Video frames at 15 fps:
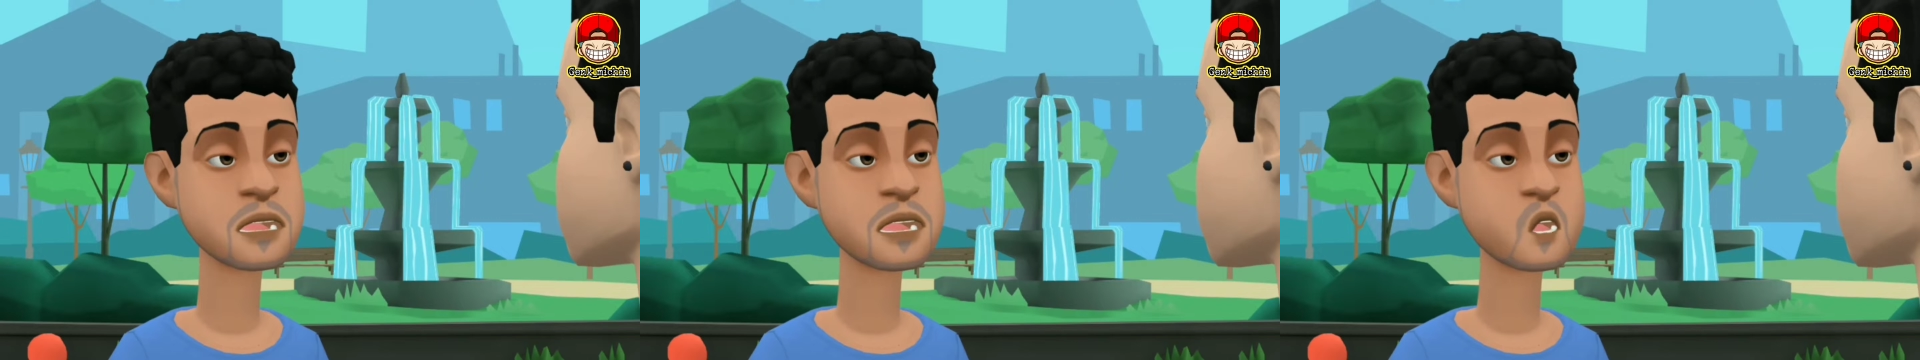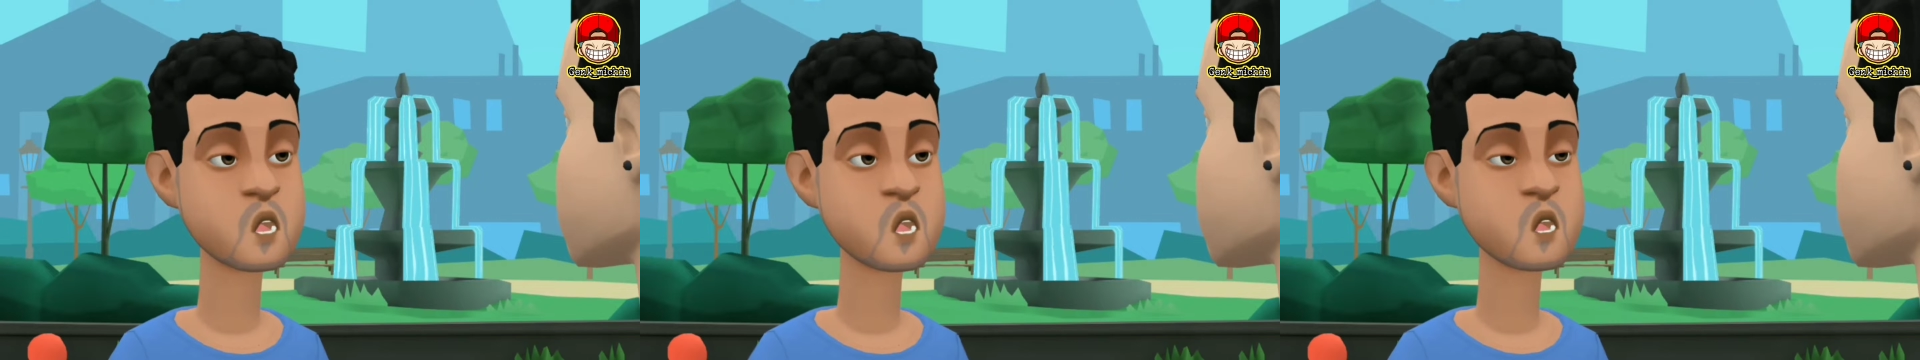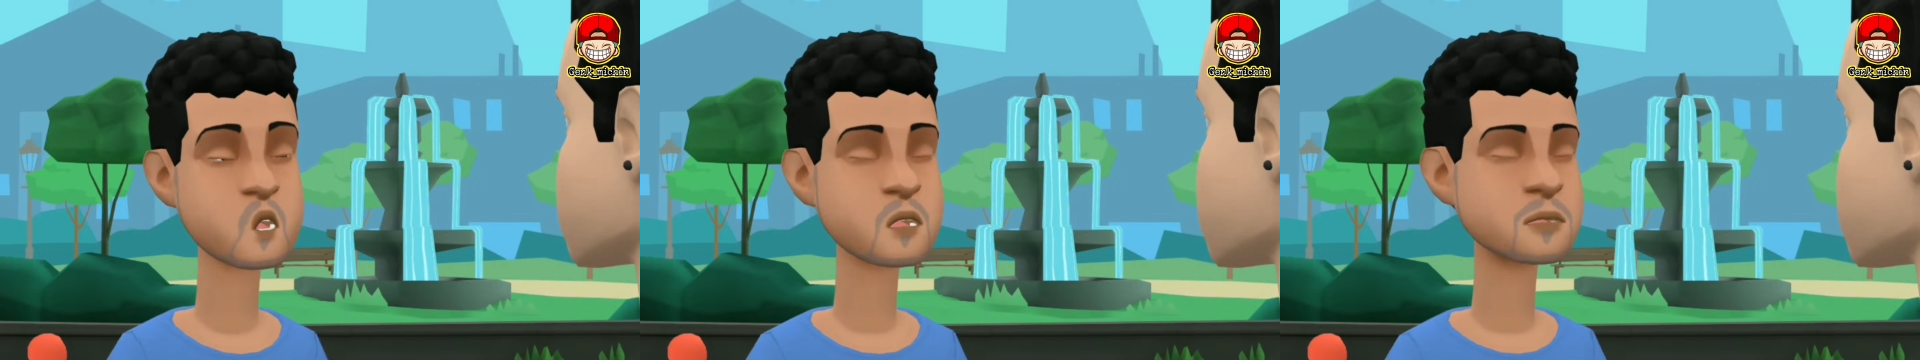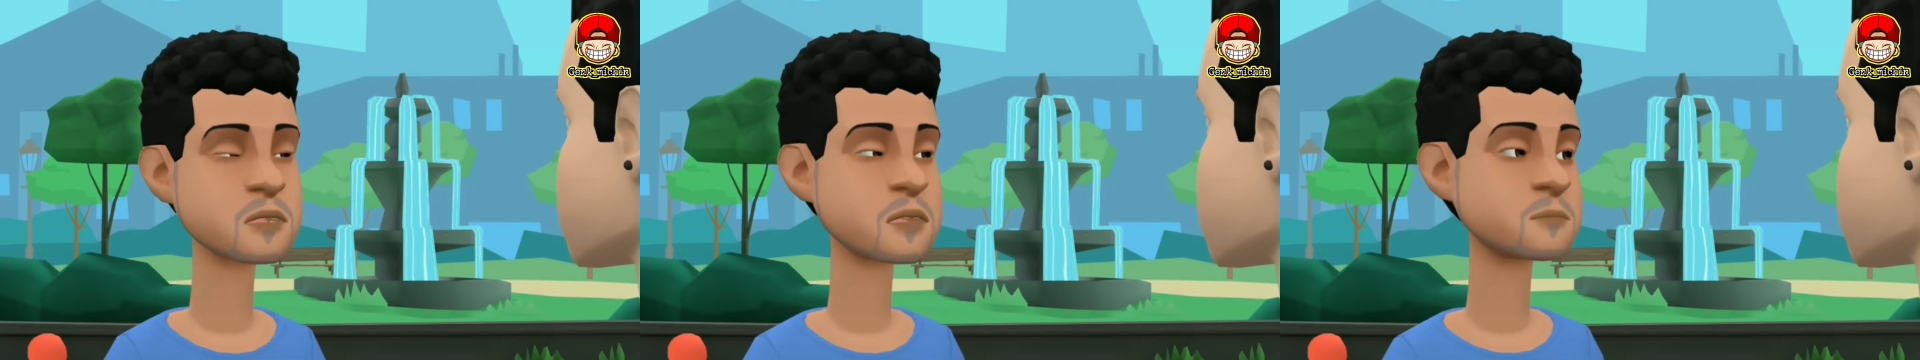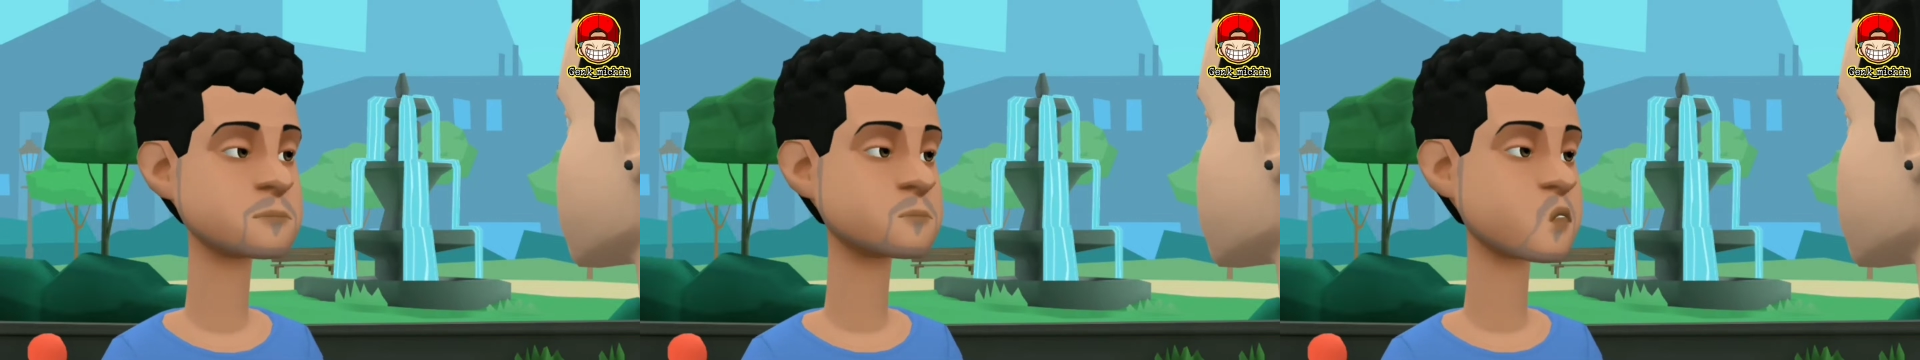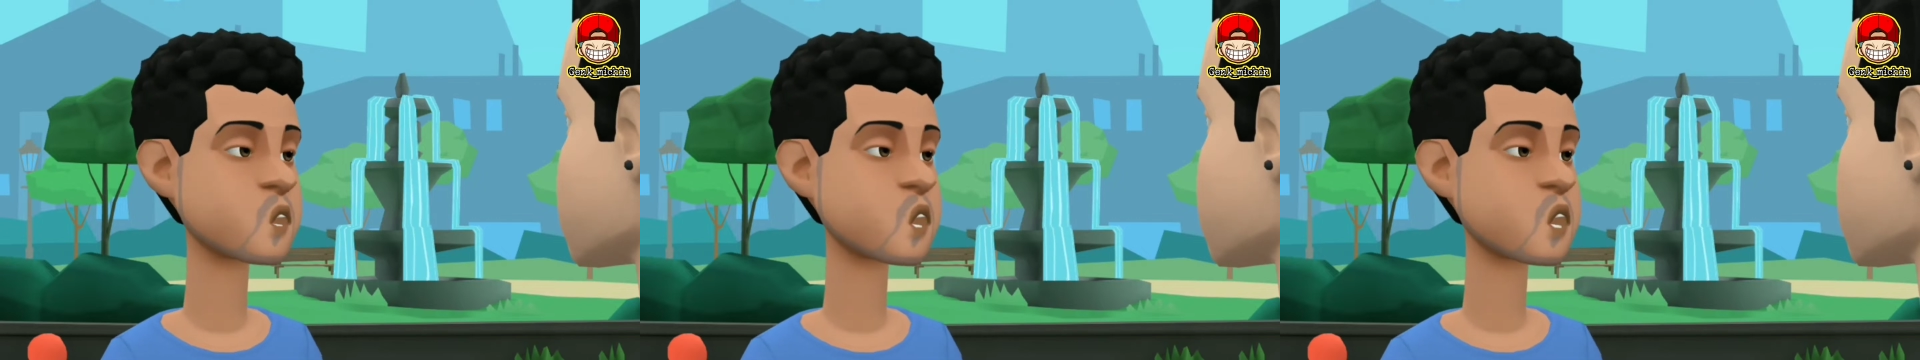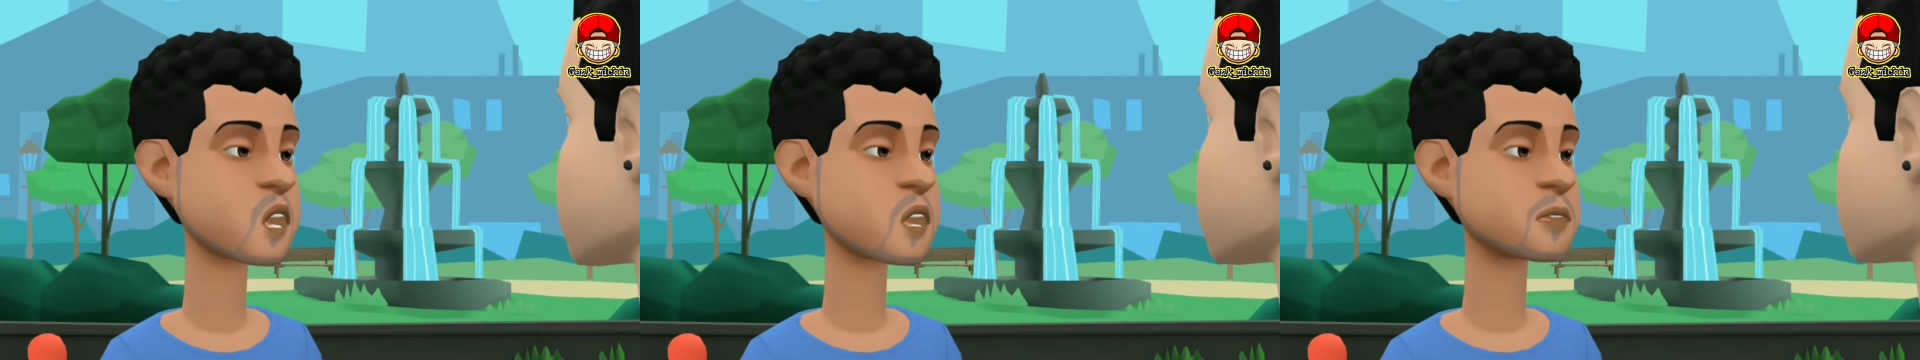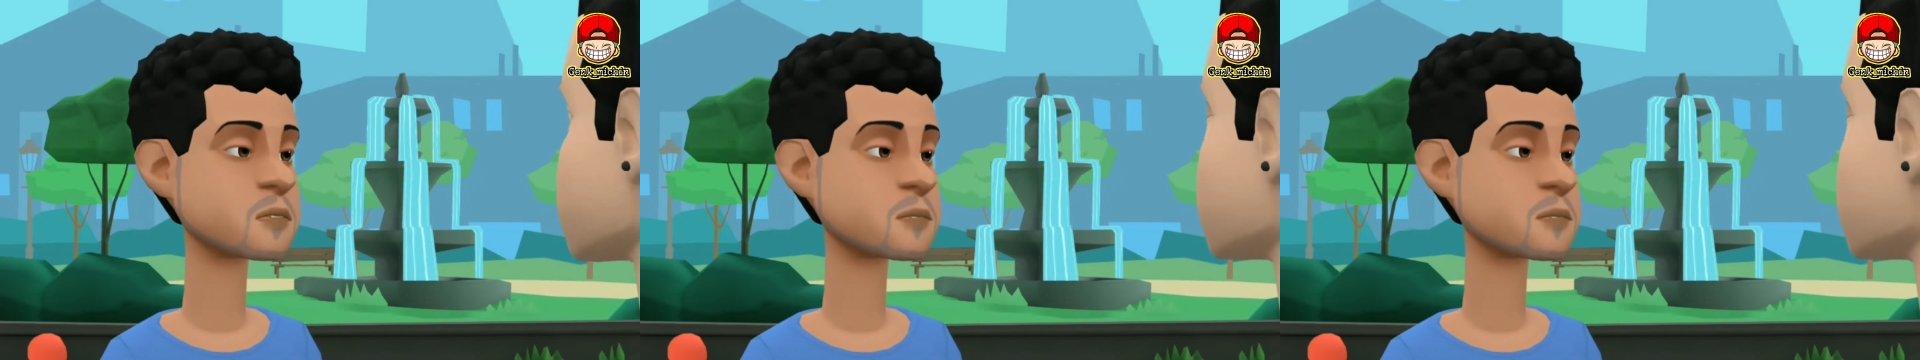nraktir makan nih.